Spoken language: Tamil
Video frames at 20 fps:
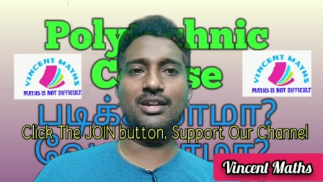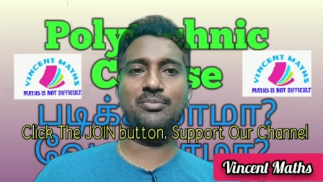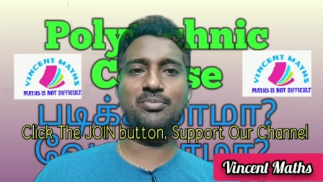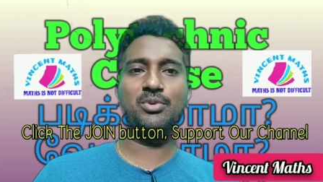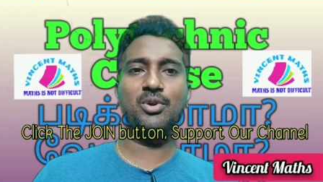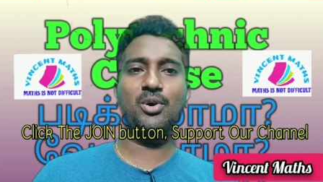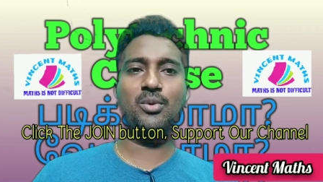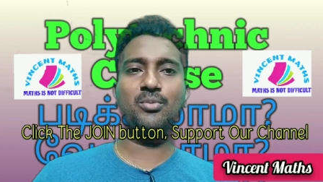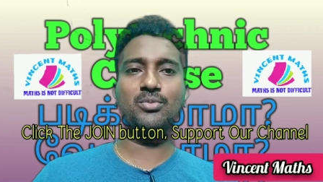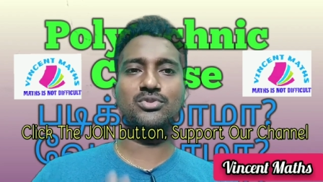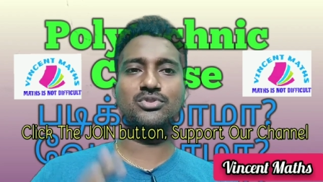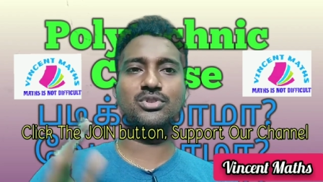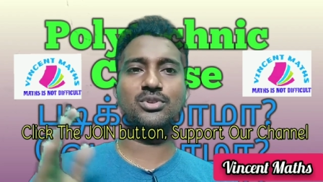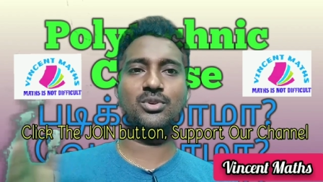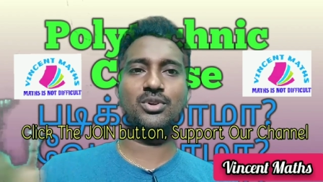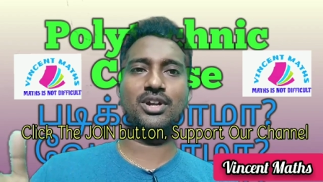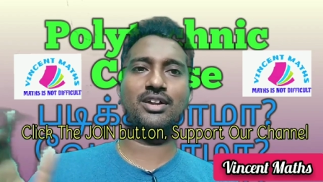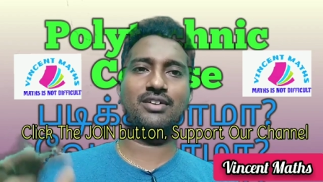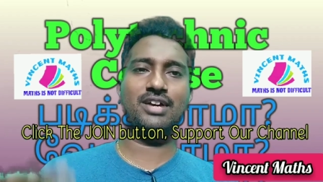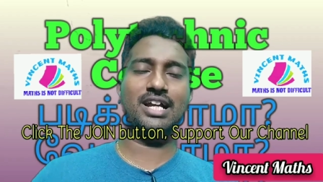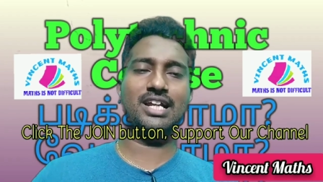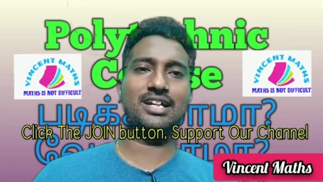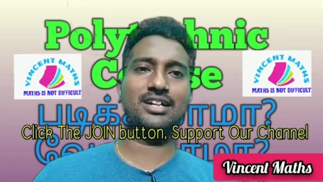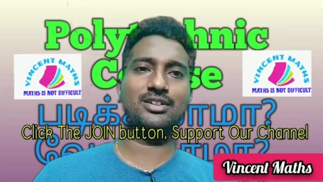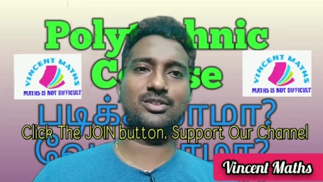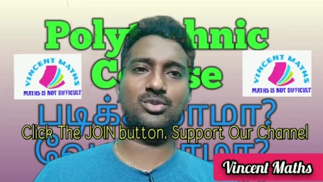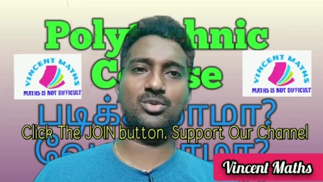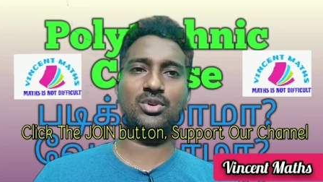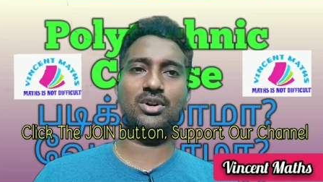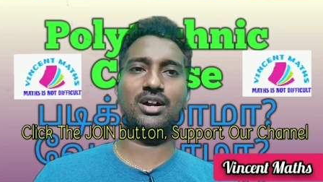டிப்ளமோ முடிச்சோம் உடனே
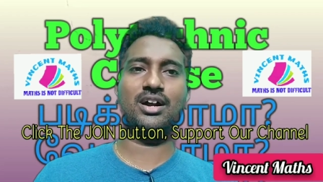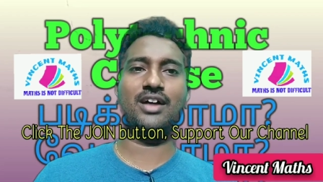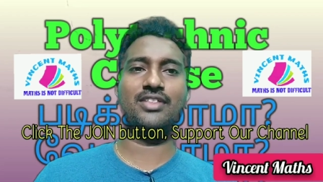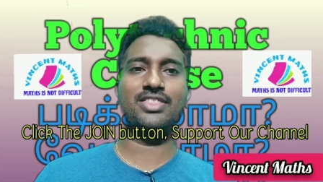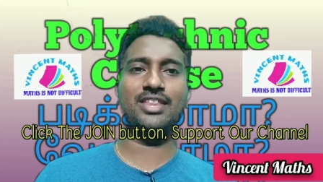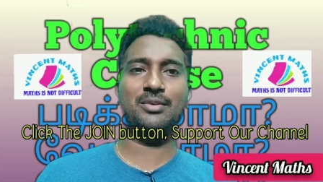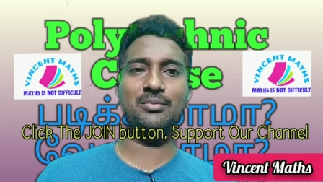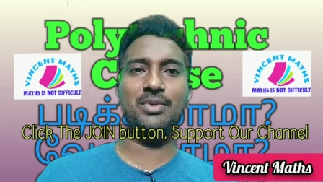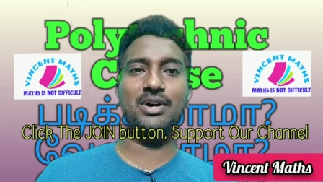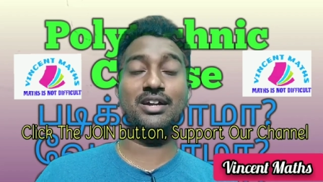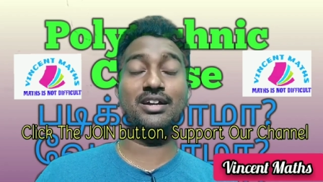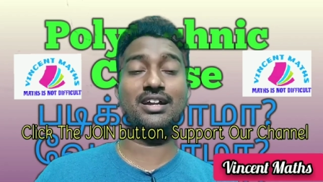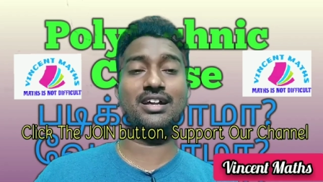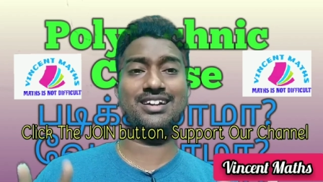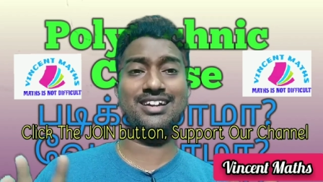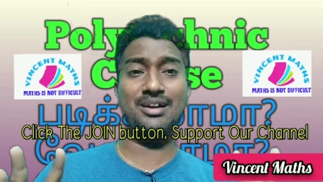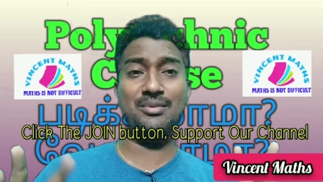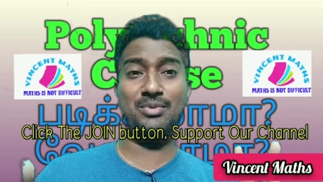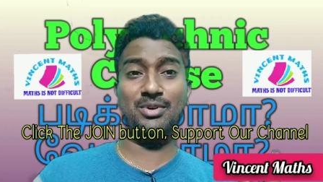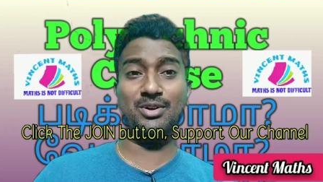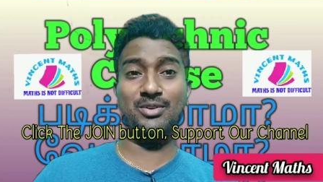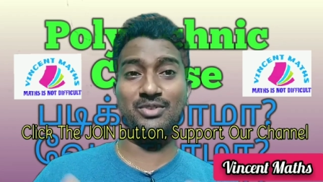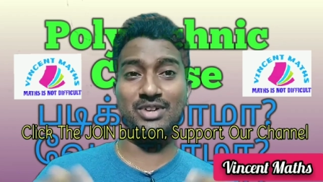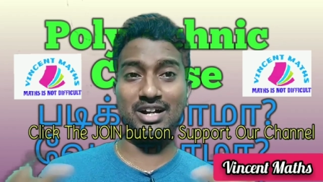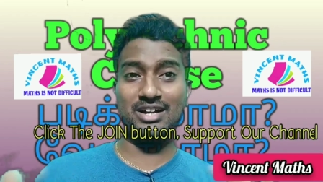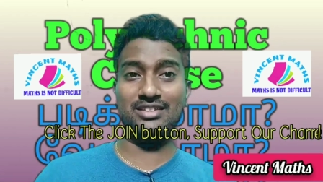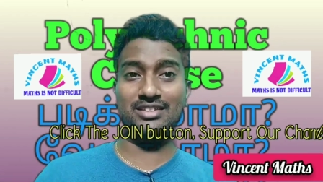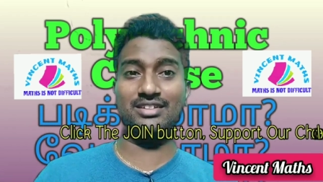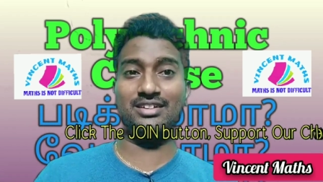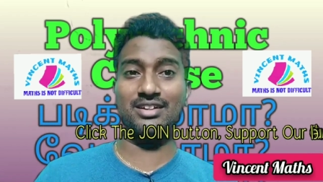வேலைக்கு எடுத்துருவாங்க அந்த மாதிரி நிறையா
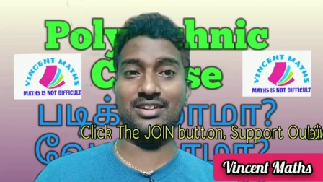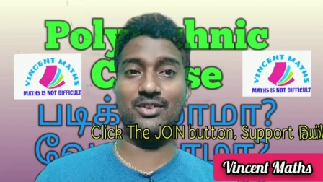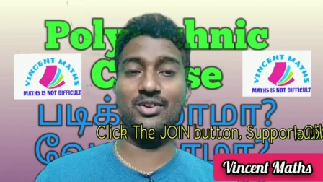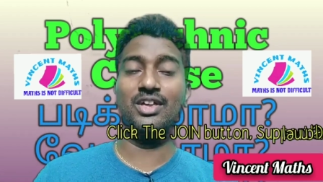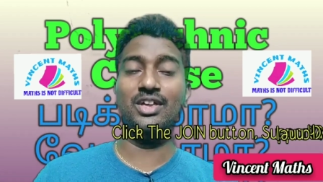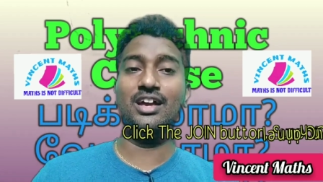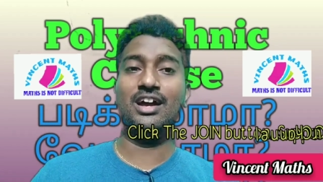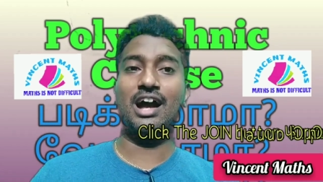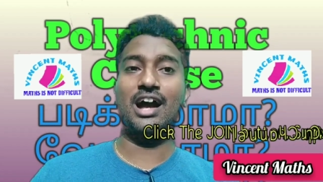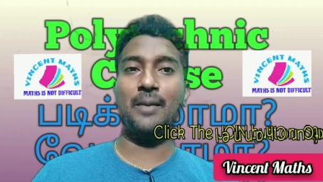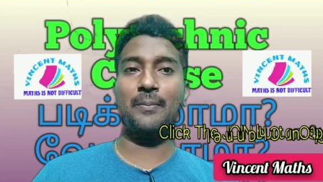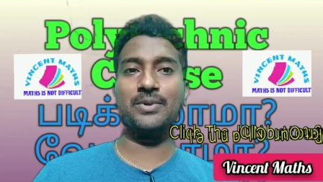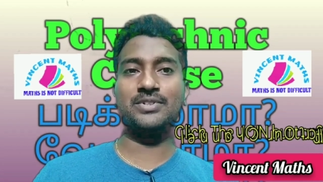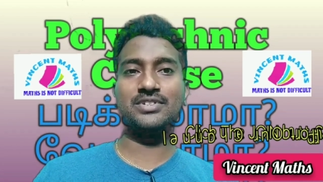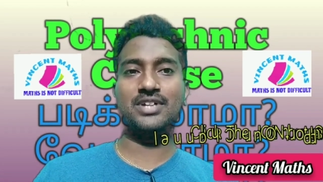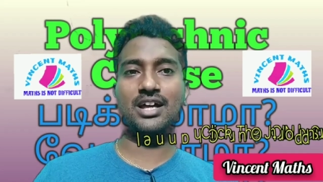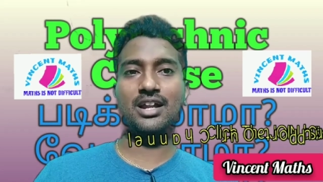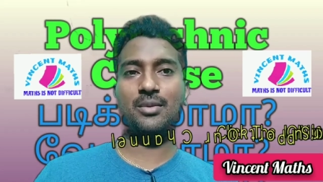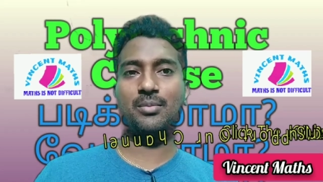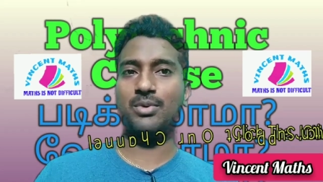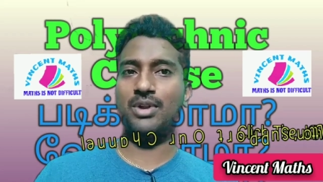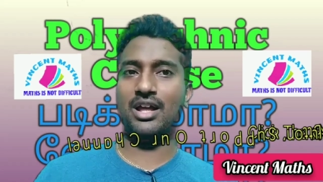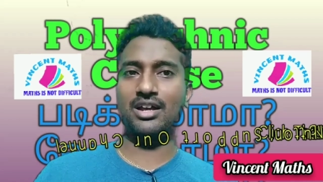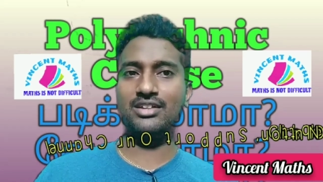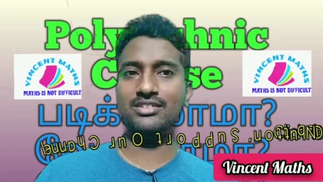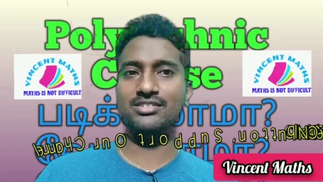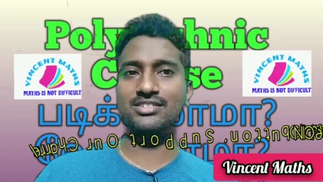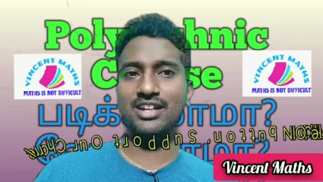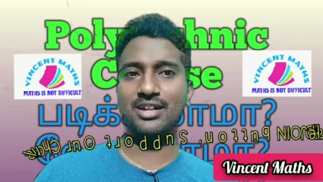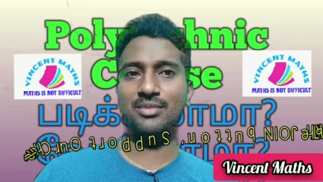பக்கம் நடந்திருக்கு அப்போ சார் அப்போ
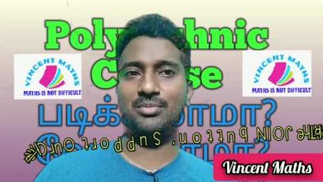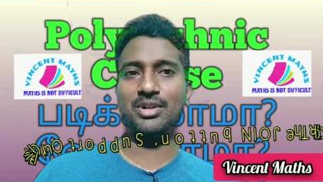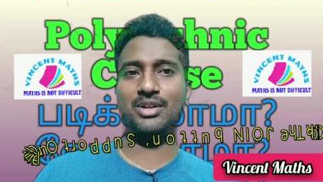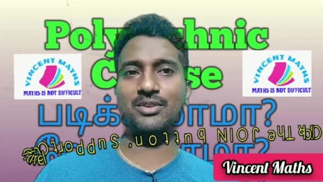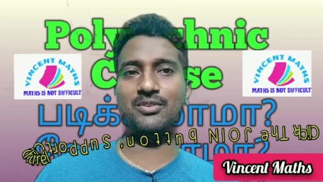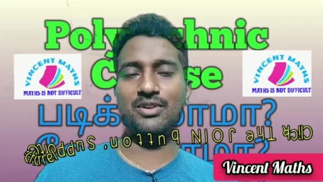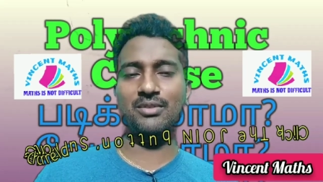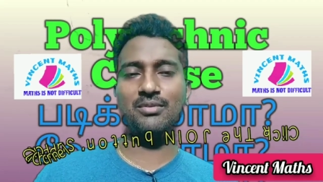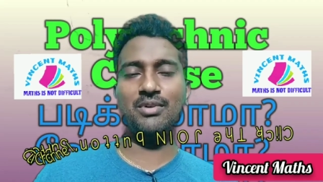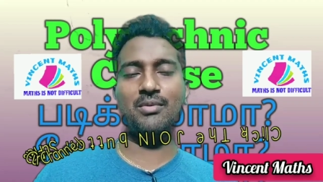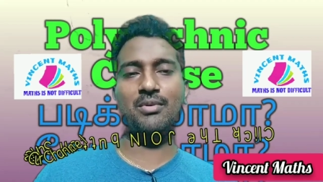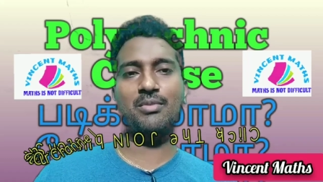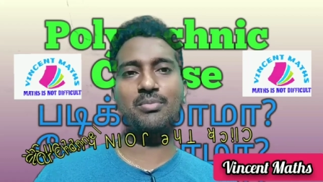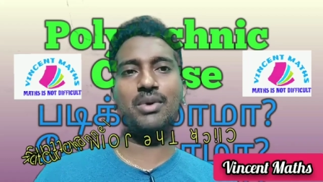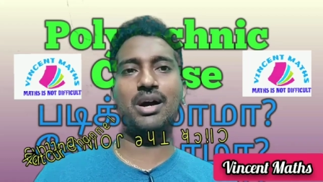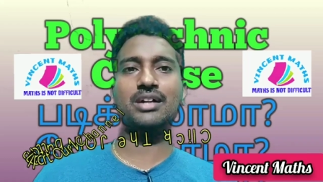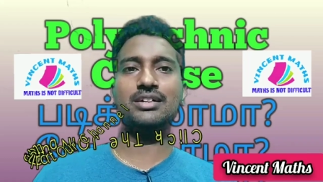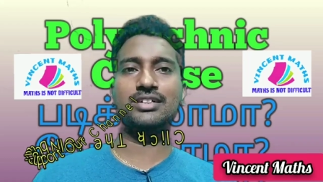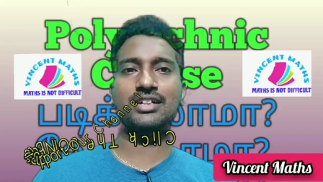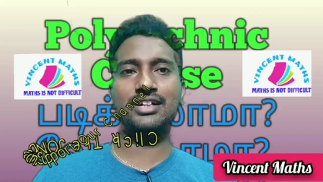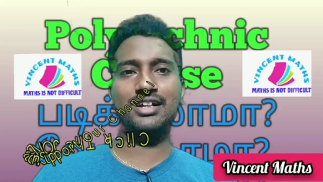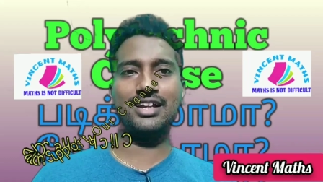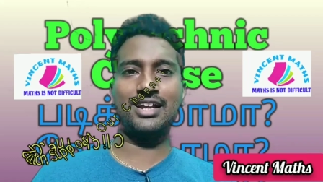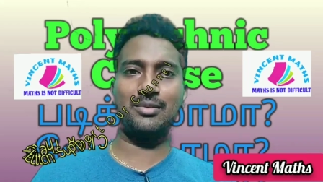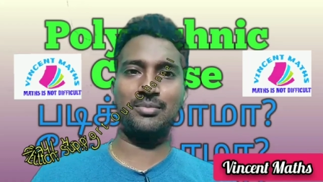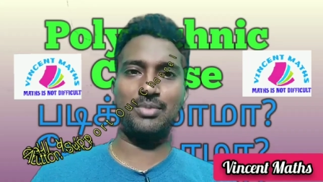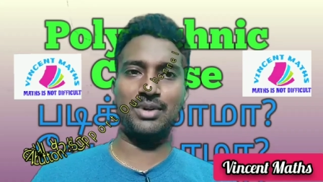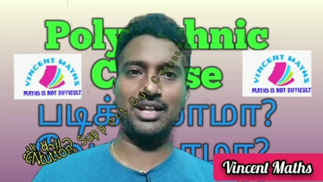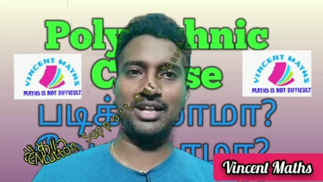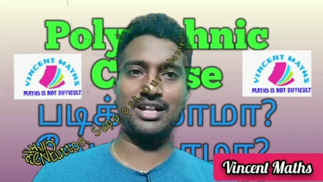நாங்கள் இன்ஜினியரிங் படிக்க வேணாமா அப்போ
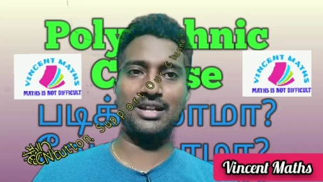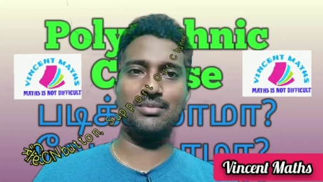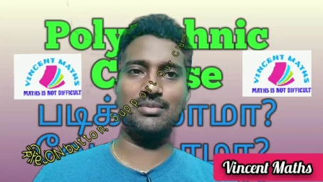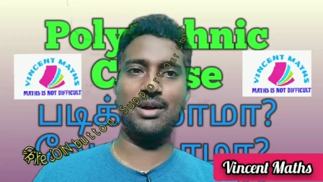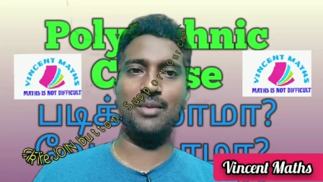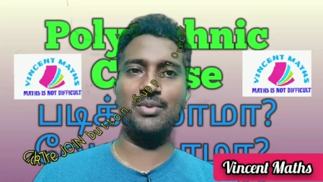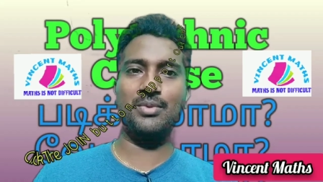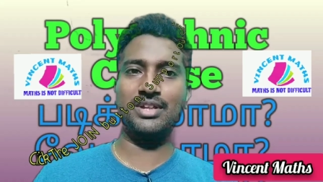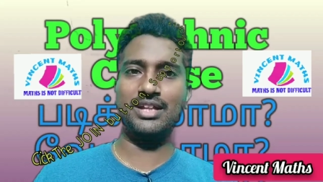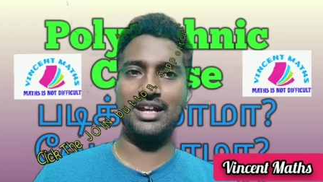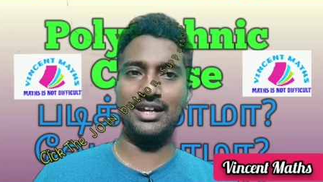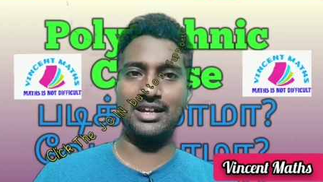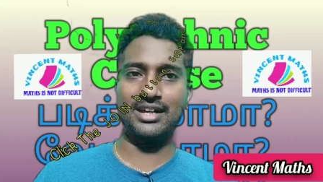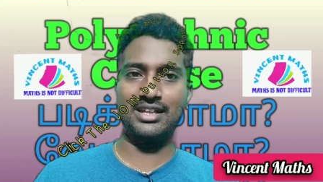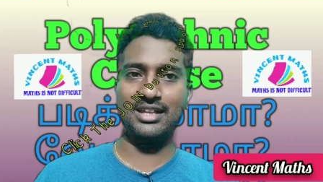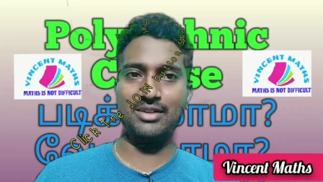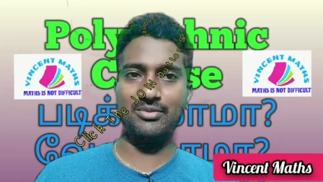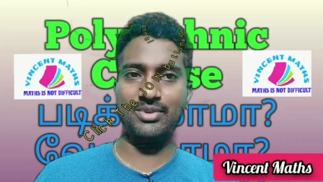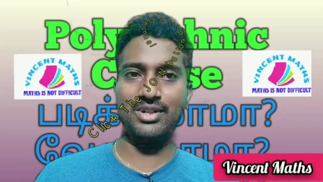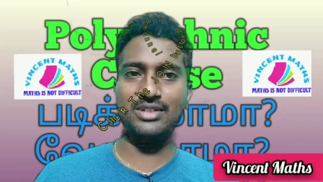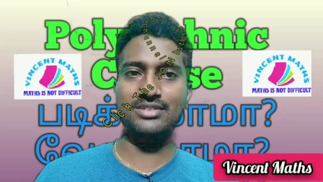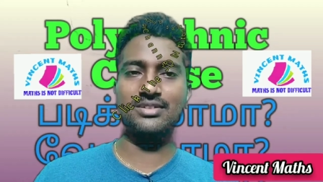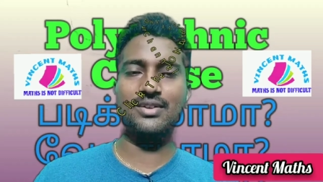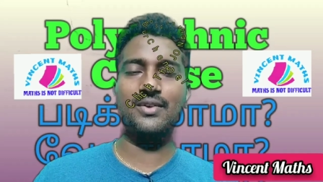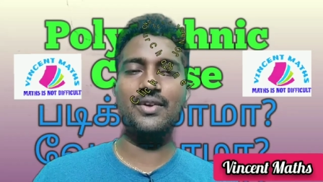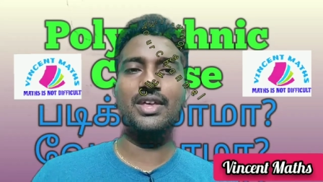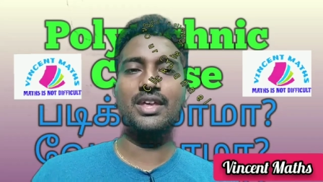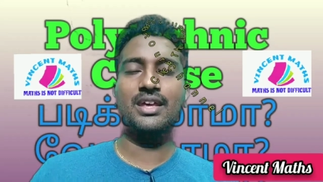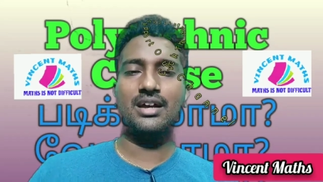பாலிடெக்னிக்கே படிக்கலாமா அப்படின்னு கேட்காதீங்க ஃப்ரெண்ட்ஸ்